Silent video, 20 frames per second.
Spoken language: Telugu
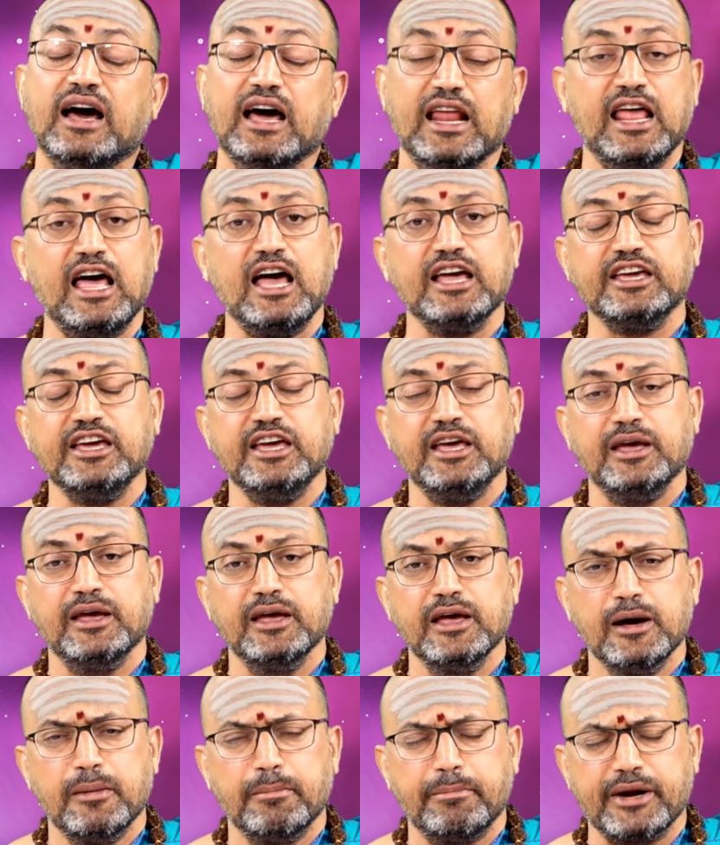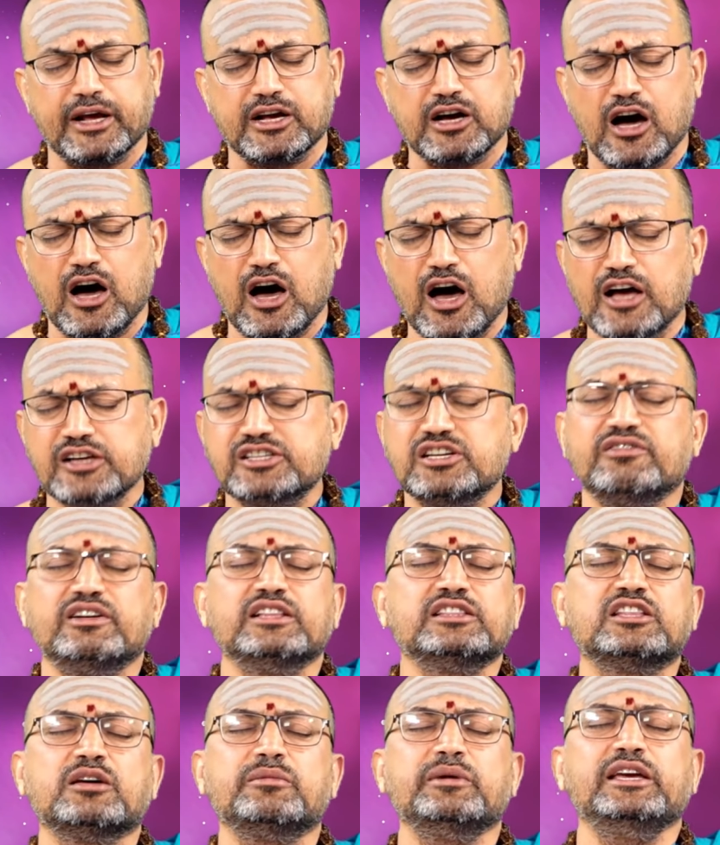అలాగే
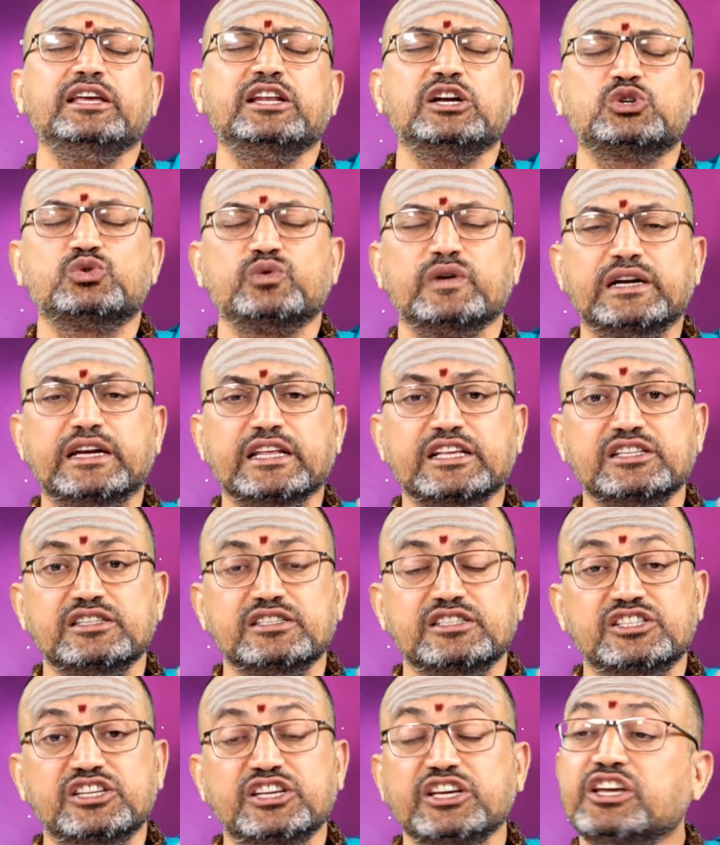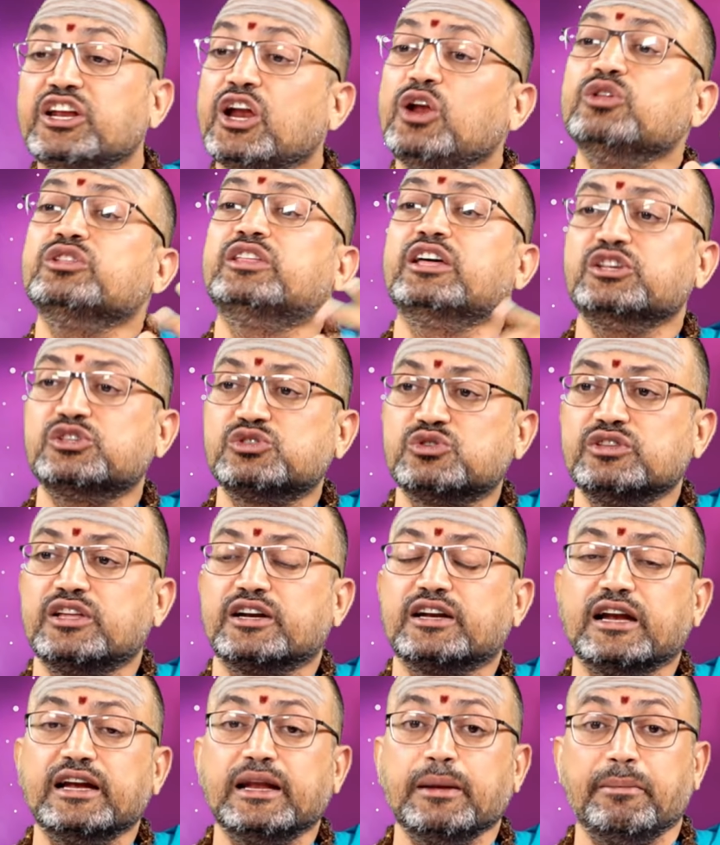ప్రకాశవంతమైనటువంటి చీరలు
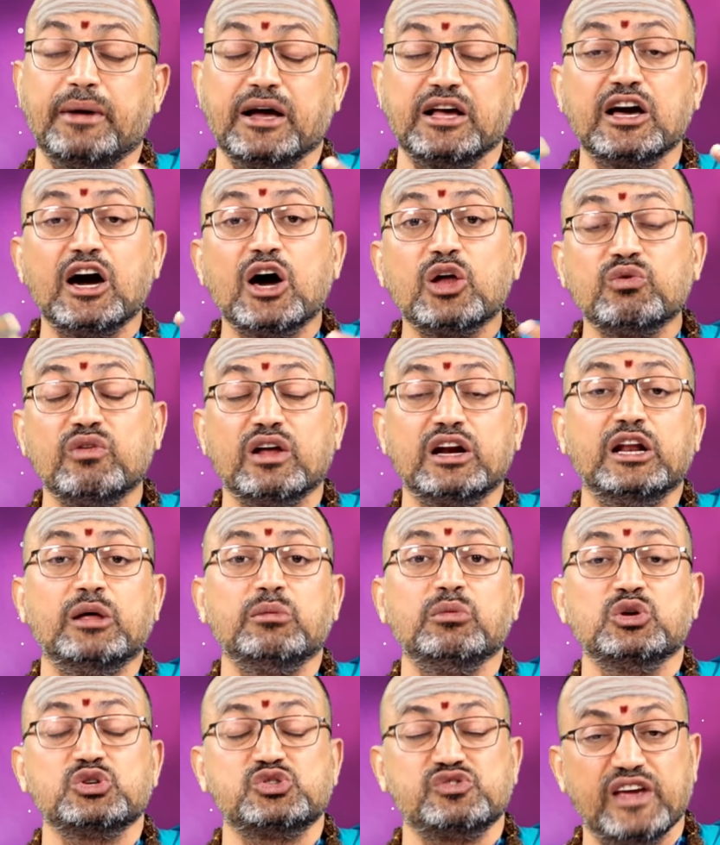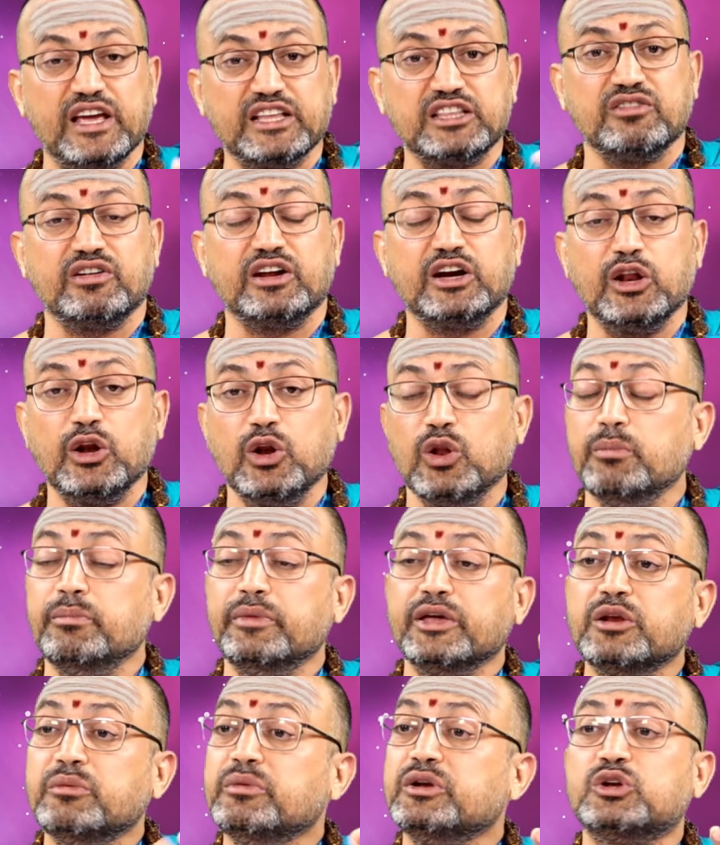ధరిస్తుందట అంటే బంగారు వర్ణంలో శ్వేతవర్ణంలో
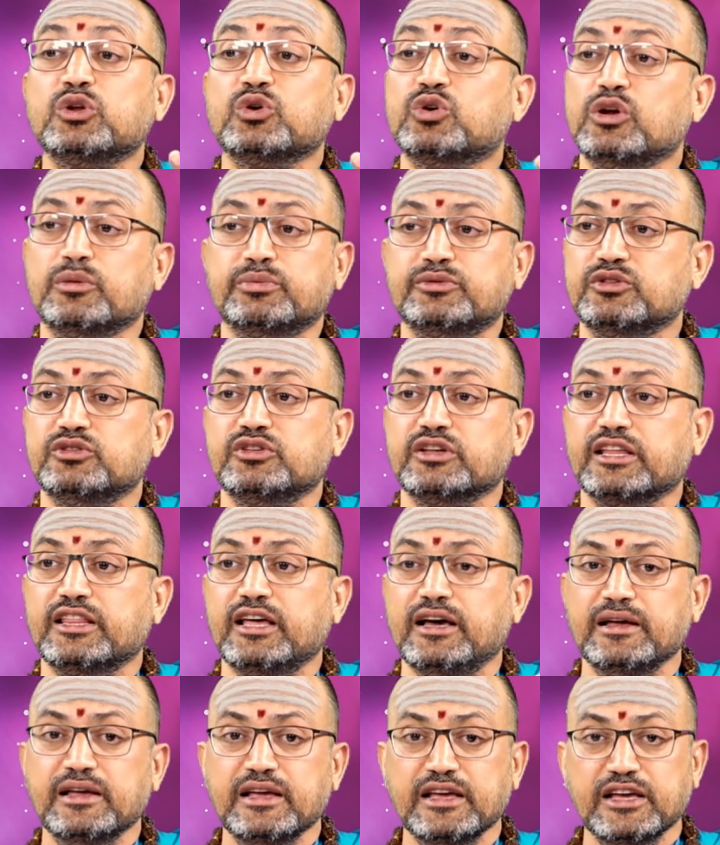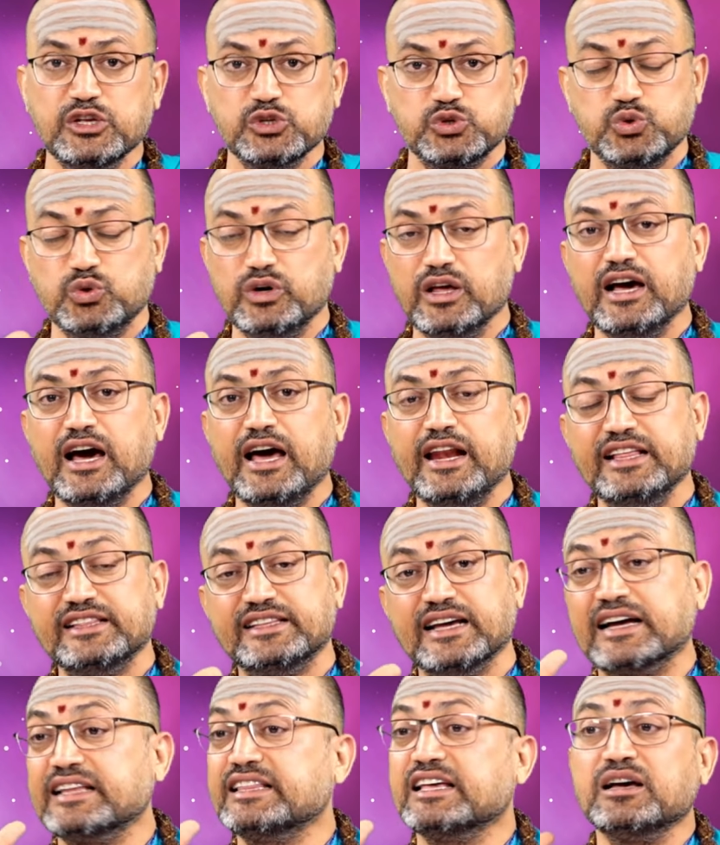మిరుమిట్లు గొలుపుతుంది కదా చూడగానే
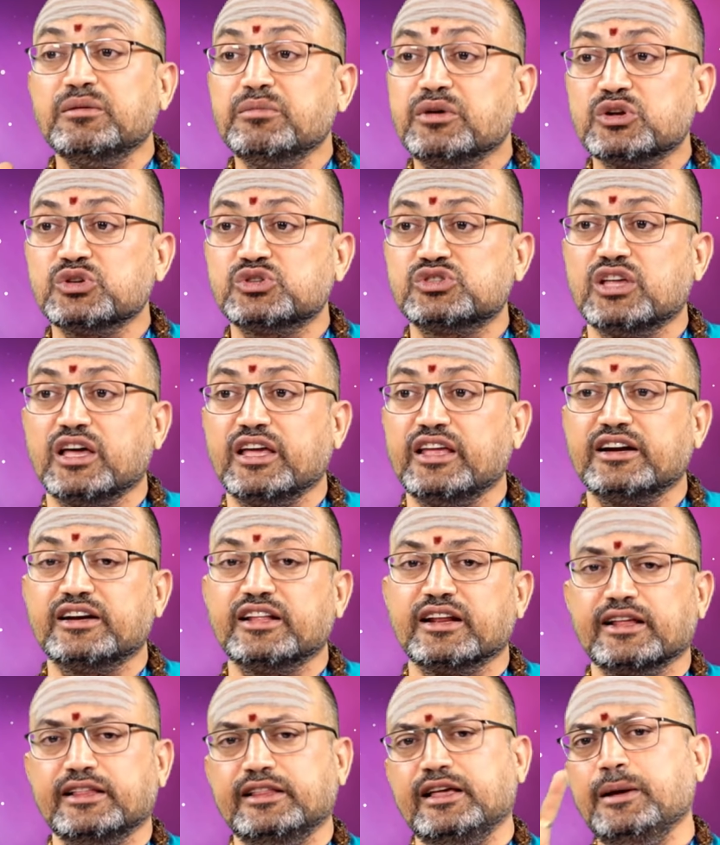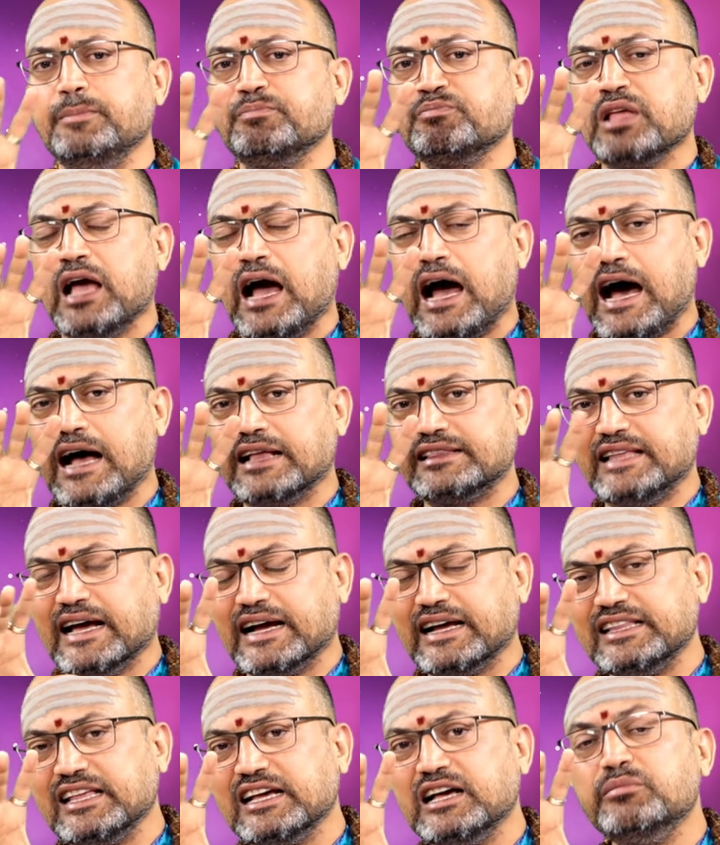ధగధగ మెరుస్తాయి అంటారు కదా ఆ
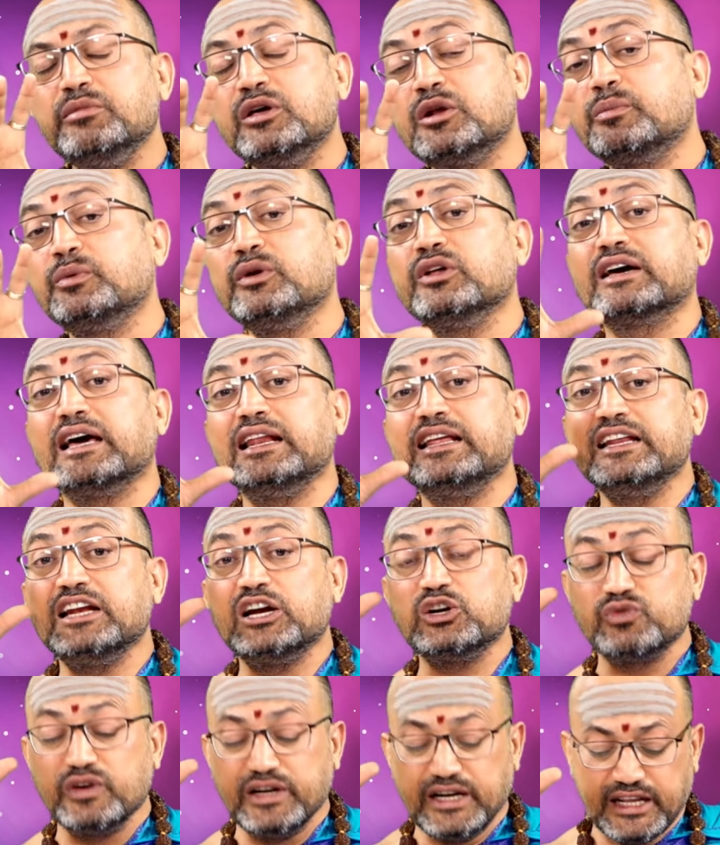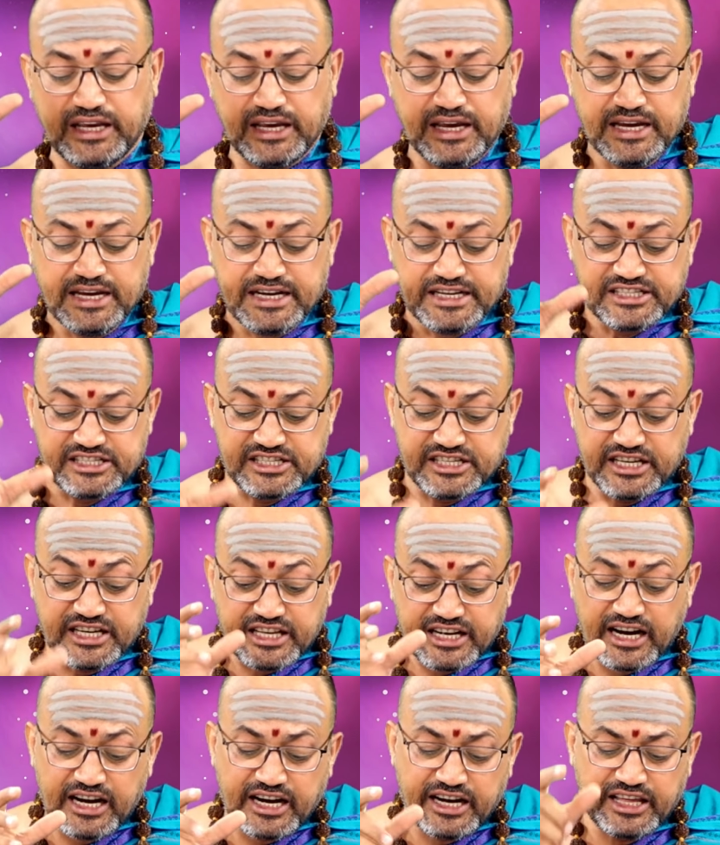ధగధగ మెరుపులు కలిగినటువంటి
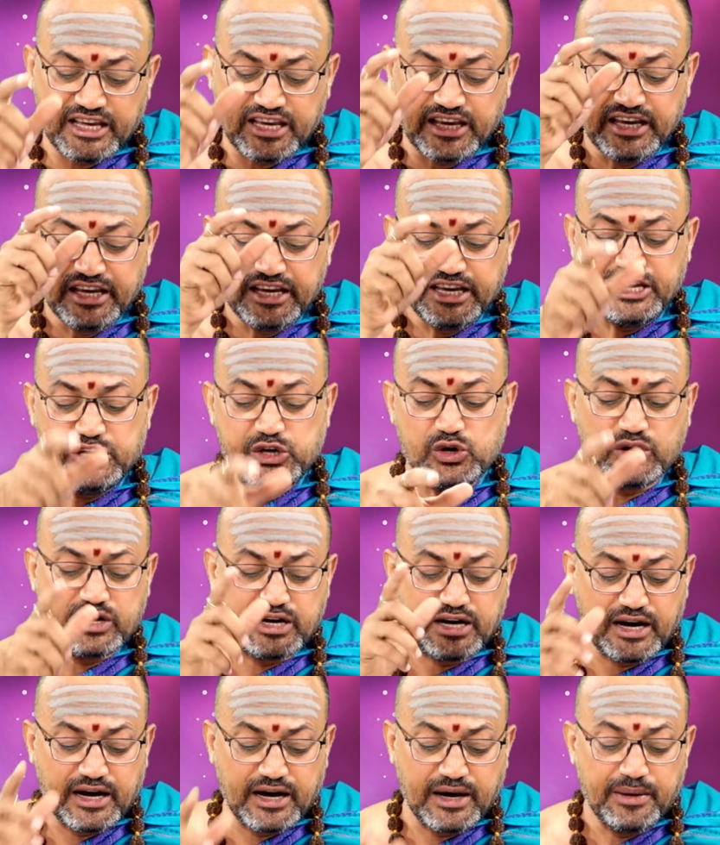చీరలని ఈ యొక్క